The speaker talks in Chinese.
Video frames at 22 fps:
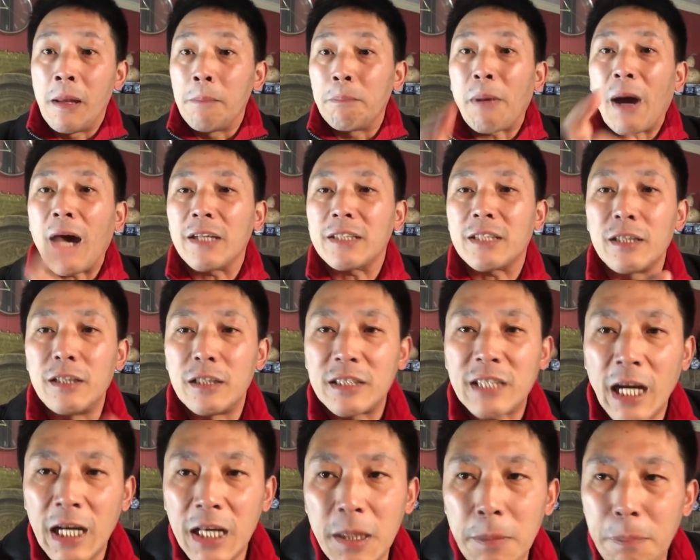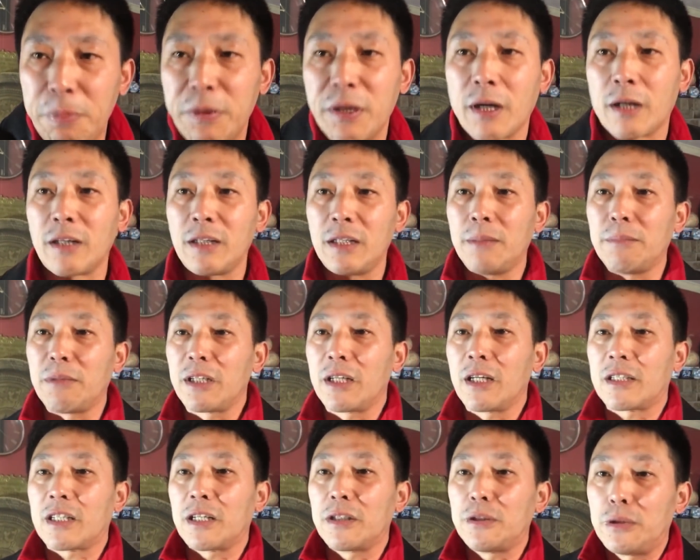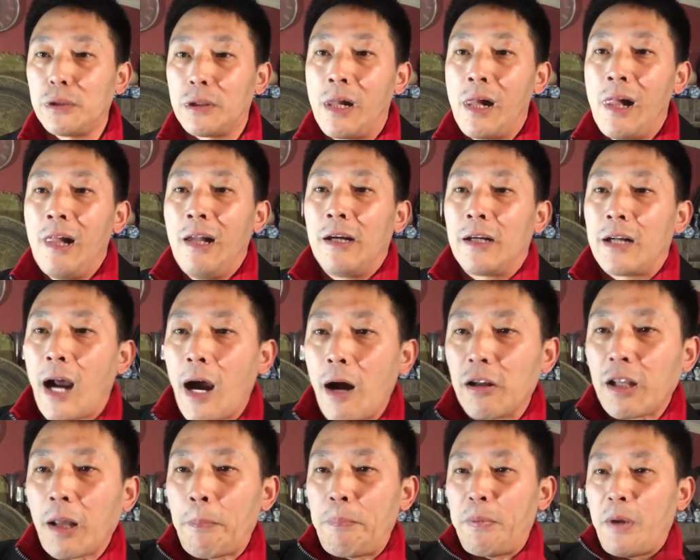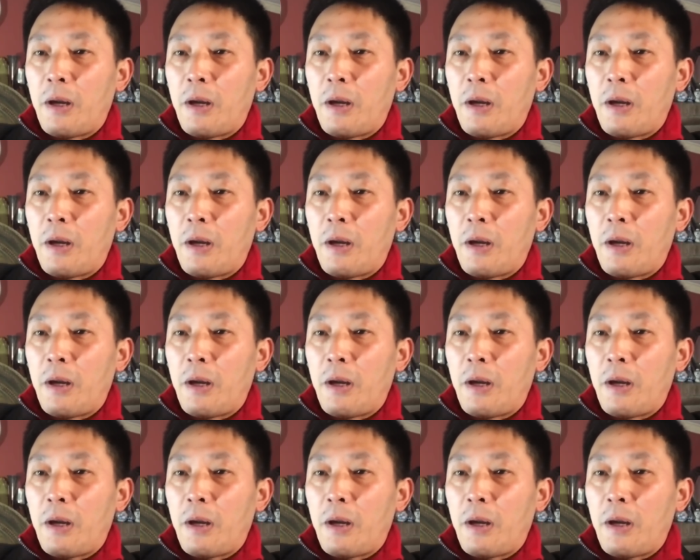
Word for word: 八字儿沾一撇儿那么一个证据，然后他